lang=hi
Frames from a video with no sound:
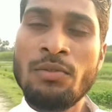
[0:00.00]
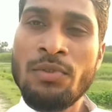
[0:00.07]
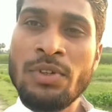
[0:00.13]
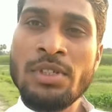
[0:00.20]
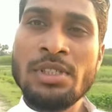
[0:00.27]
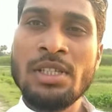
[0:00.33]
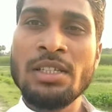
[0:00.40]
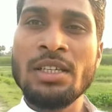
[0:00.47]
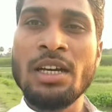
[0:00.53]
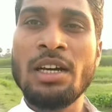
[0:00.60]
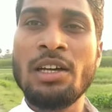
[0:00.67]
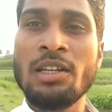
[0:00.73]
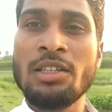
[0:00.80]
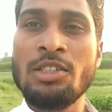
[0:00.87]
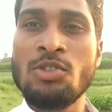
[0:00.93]
फिर से
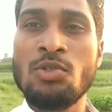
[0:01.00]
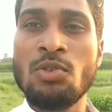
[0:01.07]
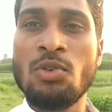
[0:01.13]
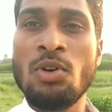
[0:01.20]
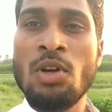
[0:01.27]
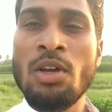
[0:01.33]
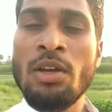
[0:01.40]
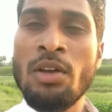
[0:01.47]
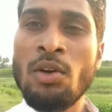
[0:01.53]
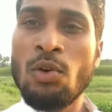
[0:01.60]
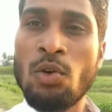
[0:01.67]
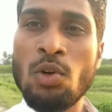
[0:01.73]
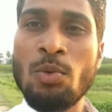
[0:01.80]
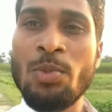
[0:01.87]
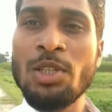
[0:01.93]
यहाँ की जो
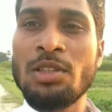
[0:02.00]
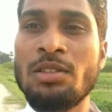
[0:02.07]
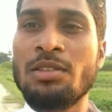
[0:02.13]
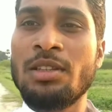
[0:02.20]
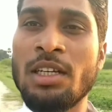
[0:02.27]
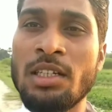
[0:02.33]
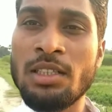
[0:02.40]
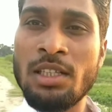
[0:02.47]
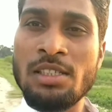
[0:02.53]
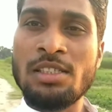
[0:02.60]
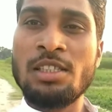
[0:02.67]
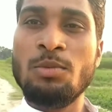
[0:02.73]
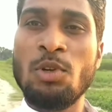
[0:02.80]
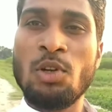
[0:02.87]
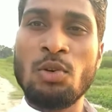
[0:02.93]
गुरबत
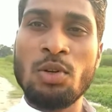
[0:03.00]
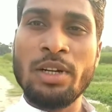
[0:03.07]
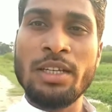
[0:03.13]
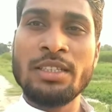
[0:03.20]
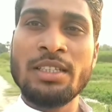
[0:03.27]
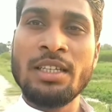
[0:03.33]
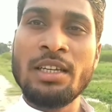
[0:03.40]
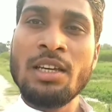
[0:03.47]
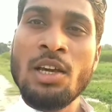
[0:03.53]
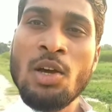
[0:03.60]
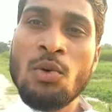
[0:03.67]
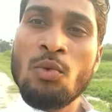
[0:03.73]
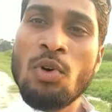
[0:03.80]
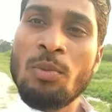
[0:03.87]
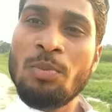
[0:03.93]
दस्ती में लोग रहते हैं
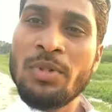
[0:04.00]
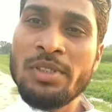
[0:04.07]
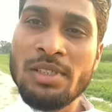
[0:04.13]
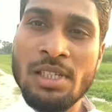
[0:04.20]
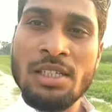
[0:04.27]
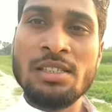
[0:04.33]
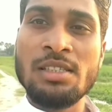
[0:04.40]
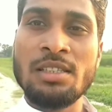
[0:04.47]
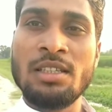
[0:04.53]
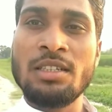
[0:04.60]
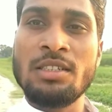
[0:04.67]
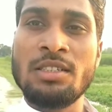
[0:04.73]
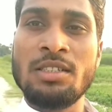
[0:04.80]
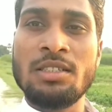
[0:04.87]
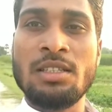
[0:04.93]
वो अपनी सही
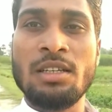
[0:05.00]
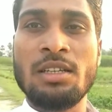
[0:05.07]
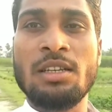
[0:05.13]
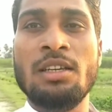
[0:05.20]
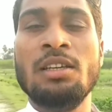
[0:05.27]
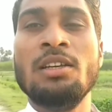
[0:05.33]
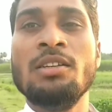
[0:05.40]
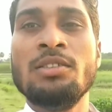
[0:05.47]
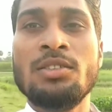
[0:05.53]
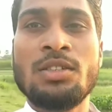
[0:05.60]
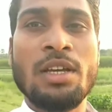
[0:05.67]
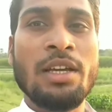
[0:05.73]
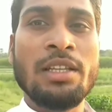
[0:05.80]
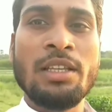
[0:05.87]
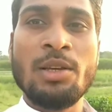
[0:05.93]
ज़िंदगी जी सके
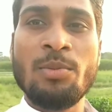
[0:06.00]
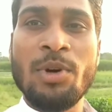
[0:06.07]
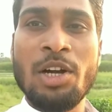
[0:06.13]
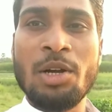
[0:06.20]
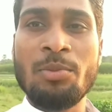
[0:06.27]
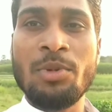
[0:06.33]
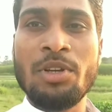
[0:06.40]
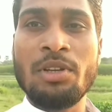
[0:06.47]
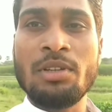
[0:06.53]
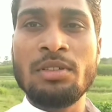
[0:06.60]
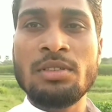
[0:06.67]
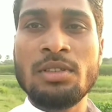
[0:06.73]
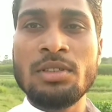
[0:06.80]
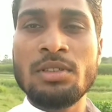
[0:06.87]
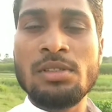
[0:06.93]
शहर के माड़ में
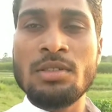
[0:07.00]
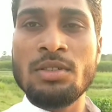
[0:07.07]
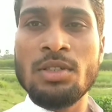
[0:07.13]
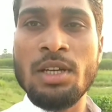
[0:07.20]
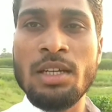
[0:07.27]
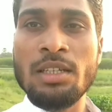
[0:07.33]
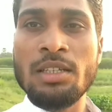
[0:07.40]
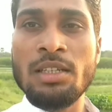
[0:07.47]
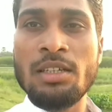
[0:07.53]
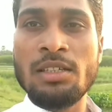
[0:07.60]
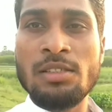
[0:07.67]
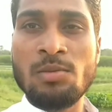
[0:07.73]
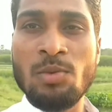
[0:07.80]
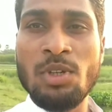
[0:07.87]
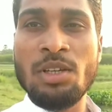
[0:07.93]
शहर के
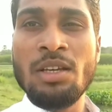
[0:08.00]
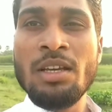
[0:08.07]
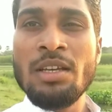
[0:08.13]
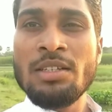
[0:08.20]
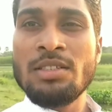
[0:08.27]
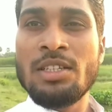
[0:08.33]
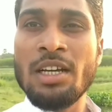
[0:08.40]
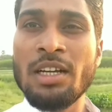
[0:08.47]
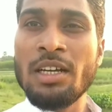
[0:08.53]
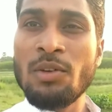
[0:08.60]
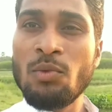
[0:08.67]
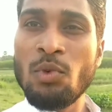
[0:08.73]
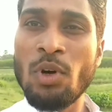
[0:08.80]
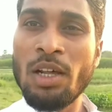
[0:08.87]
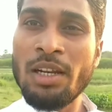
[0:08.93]
इसमें जाकर
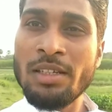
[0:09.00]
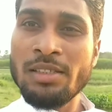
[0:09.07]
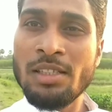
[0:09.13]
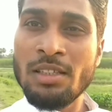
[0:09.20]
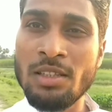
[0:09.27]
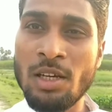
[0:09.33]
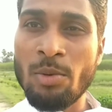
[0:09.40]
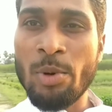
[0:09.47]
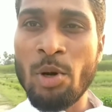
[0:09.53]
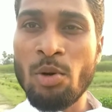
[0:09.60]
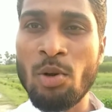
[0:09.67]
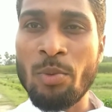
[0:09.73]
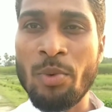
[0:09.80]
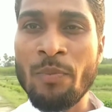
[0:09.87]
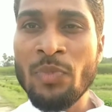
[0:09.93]
वो अलग से दबाव
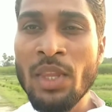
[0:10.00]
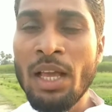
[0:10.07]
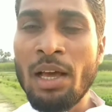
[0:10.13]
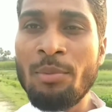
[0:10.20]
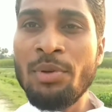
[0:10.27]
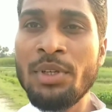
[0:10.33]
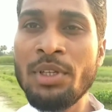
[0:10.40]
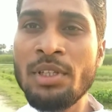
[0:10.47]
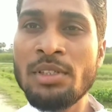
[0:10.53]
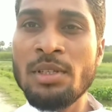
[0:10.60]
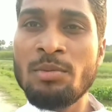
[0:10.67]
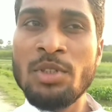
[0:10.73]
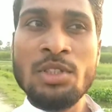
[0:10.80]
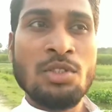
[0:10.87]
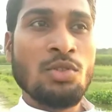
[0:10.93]
न अभी ये
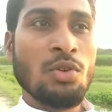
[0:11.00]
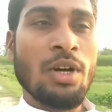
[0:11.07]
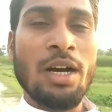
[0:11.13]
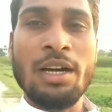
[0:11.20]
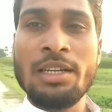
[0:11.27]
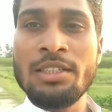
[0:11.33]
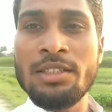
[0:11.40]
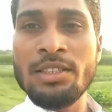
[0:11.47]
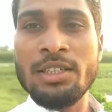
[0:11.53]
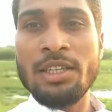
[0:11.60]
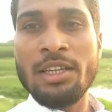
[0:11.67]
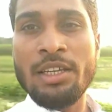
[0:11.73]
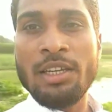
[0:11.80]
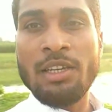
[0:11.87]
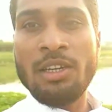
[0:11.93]
ज़मीन जो खाली दिख
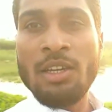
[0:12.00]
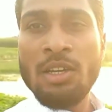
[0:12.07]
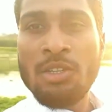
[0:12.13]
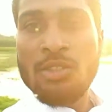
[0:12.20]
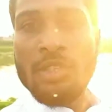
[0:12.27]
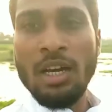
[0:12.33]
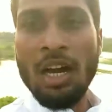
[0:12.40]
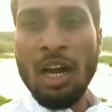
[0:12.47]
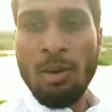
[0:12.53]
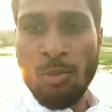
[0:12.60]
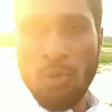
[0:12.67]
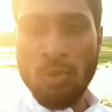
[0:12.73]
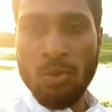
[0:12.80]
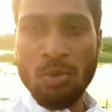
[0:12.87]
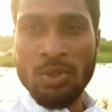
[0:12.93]
रहे हैं ये
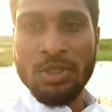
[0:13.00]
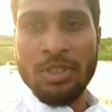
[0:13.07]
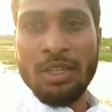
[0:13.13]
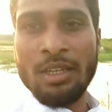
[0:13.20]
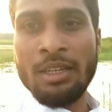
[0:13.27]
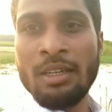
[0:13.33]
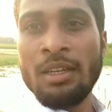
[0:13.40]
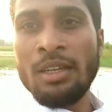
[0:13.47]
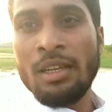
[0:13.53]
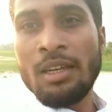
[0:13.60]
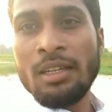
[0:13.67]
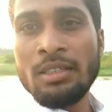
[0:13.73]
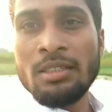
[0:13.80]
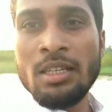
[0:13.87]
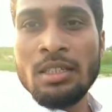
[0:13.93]
आम लोगों की है
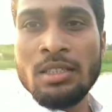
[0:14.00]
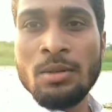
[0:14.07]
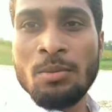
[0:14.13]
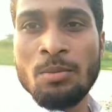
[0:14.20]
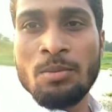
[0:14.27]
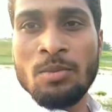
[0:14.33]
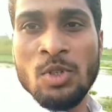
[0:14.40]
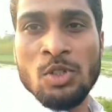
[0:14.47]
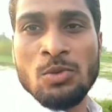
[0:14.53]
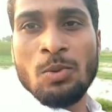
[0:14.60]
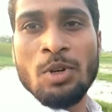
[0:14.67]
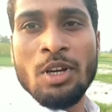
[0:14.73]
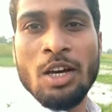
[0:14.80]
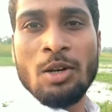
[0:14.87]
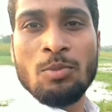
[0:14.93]
लेकिन ये जब
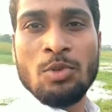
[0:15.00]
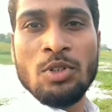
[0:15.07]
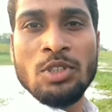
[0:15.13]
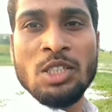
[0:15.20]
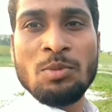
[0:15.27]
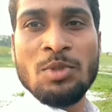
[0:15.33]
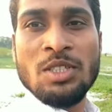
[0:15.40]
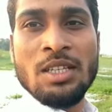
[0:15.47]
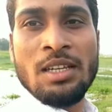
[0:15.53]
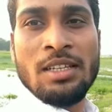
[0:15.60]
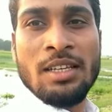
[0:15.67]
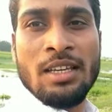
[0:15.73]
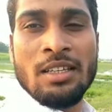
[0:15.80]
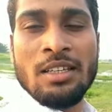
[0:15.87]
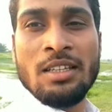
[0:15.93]
म्यूनसिपल कॉरपोरेशन में
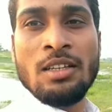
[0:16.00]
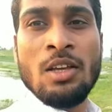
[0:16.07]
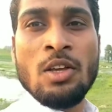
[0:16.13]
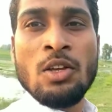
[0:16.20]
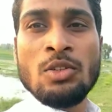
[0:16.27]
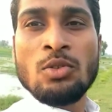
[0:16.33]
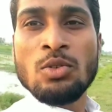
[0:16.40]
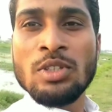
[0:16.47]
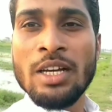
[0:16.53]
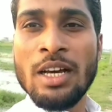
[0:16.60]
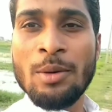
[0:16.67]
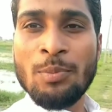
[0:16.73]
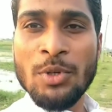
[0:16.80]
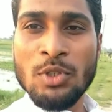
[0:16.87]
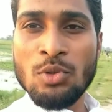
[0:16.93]
चले जाएंगे तो
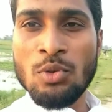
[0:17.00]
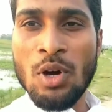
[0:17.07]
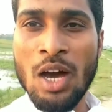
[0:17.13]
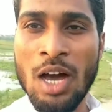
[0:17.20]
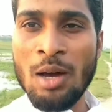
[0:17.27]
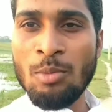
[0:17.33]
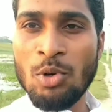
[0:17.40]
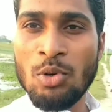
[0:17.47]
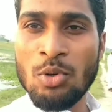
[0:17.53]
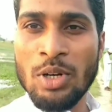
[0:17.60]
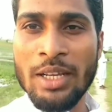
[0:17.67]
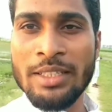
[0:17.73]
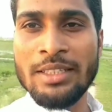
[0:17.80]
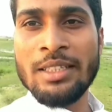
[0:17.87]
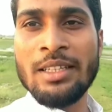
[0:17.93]
यहाँ पे जो आम लोग
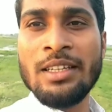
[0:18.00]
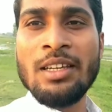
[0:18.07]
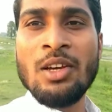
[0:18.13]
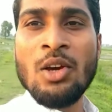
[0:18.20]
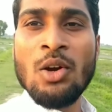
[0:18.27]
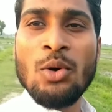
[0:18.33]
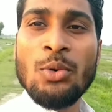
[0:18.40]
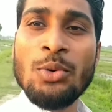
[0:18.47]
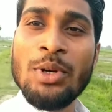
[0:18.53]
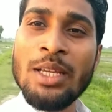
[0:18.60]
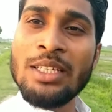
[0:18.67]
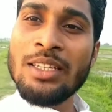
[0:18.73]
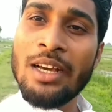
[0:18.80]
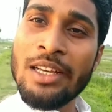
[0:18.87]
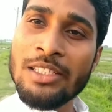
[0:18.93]
रहते हैं उन्हें
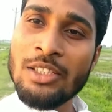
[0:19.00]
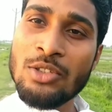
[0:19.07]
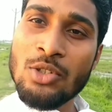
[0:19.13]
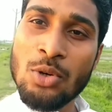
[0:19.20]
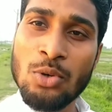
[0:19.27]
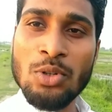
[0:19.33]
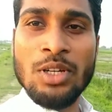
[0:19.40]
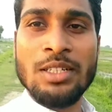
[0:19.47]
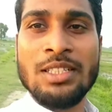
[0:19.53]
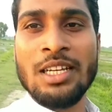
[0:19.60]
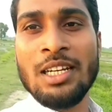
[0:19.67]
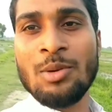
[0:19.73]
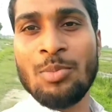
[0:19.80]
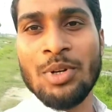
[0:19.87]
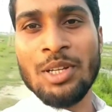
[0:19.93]
यहाँ से छोड़कर
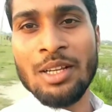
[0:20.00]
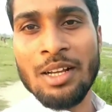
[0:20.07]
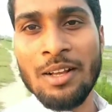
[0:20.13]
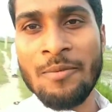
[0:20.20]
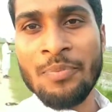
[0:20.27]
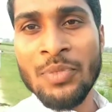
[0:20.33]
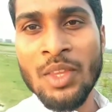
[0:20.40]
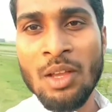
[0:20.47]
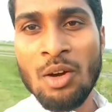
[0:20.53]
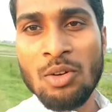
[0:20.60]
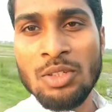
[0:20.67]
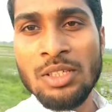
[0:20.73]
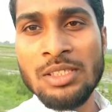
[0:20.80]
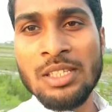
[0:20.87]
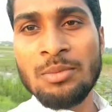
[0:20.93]
जाना पड़ेगा
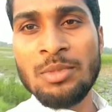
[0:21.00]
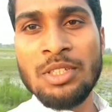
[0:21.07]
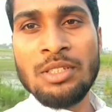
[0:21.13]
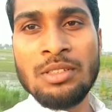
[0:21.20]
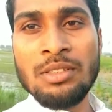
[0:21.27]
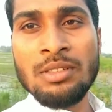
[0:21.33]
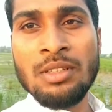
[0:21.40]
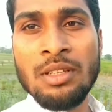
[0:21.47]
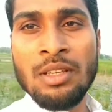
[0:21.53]
और ये ज़मीन